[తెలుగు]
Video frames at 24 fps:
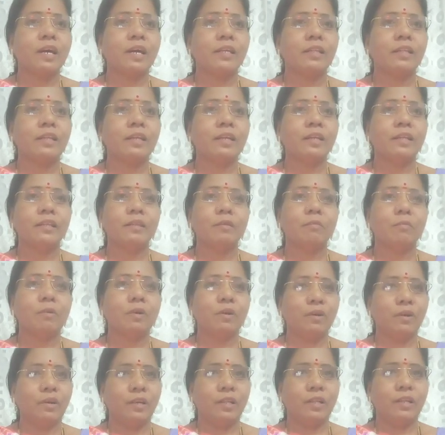అయితే ఎంత
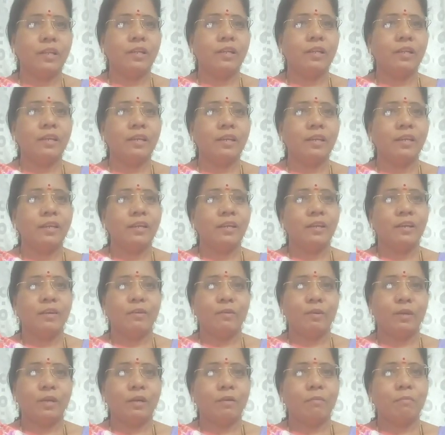బాగుండేదని
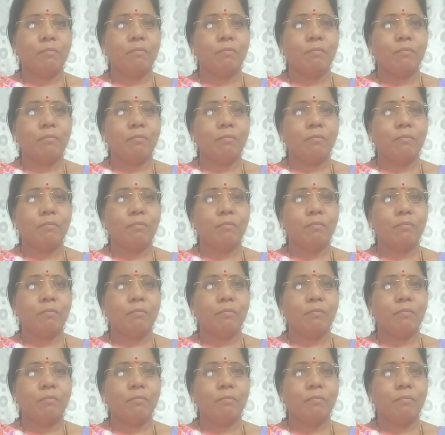ఒక